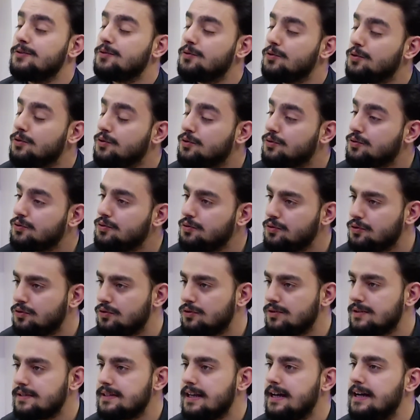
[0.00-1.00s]
Uyku
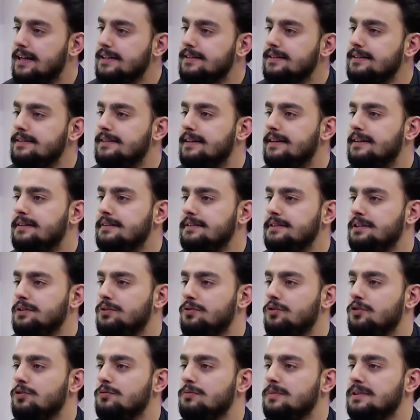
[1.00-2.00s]
saati ne kadar
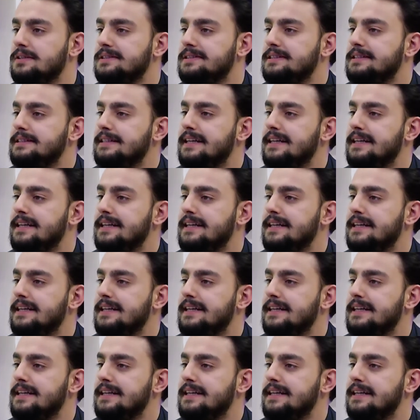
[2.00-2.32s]
olmalı?